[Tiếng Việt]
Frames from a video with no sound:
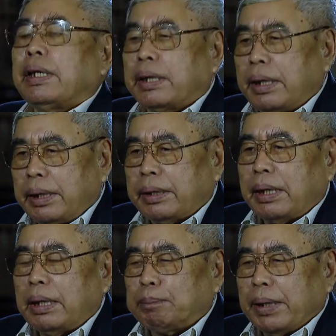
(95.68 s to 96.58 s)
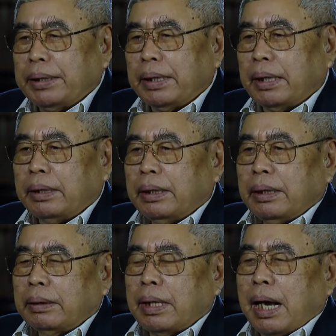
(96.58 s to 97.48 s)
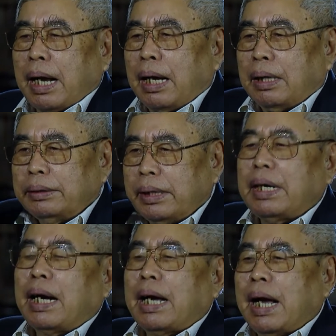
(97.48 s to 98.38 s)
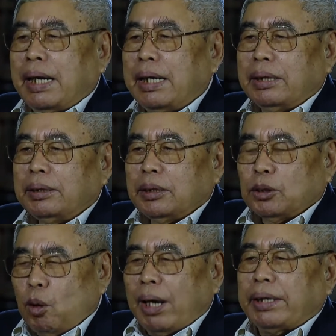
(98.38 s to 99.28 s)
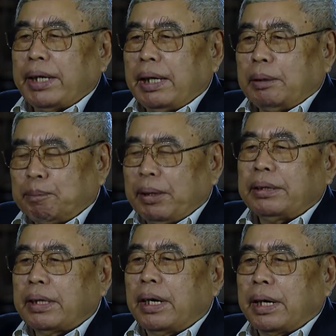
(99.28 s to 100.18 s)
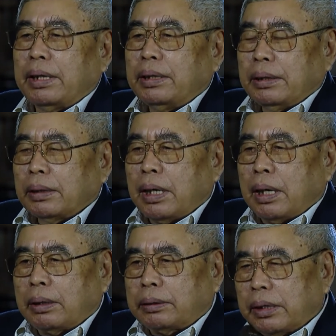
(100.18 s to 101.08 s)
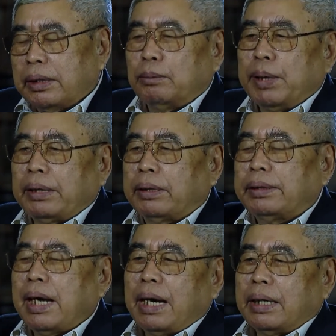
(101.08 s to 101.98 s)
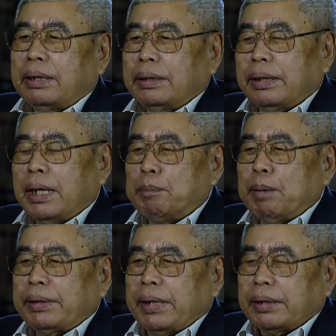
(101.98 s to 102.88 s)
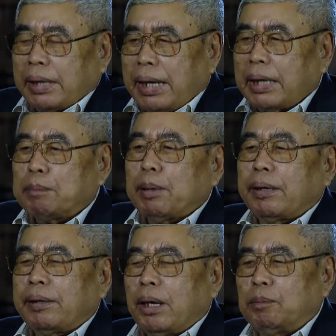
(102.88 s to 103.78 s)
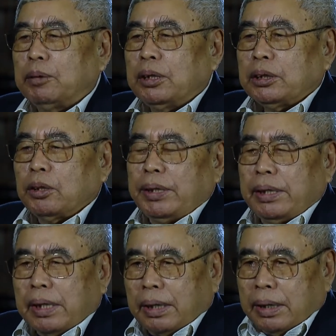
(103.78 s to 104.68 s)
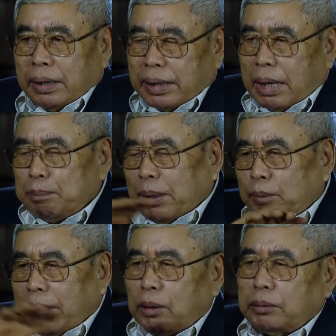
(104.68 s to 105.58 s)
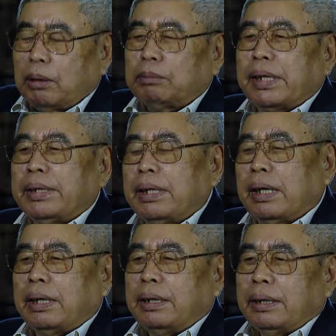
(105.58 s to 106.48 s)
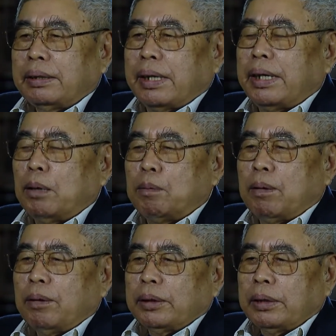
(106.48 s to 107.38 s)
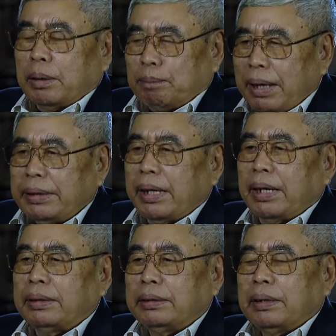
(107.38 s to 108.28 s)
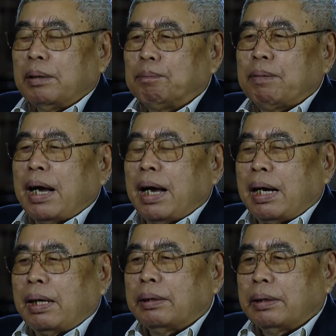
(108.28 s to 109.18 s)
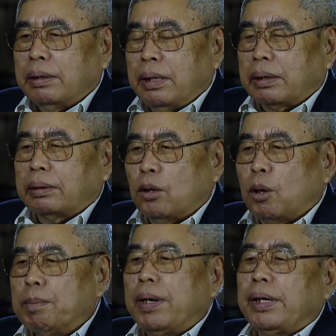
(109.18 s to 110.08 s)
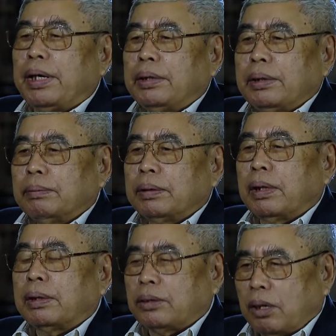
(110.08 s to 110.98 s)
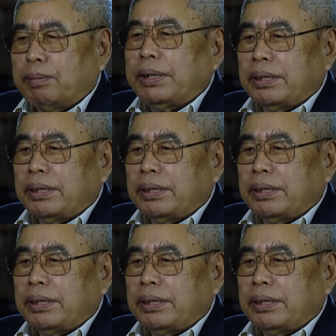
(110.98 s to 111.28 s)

là cái đội ngũ cán bộ là rất hăng hái đoàn kết phấn khởi à, tự nguyện tự giác để mà triển khai các mặt hoạt động cho nên là các mặt hoạt động trong tỉnh á, là đều được phát triển và được đổi mới uh, so với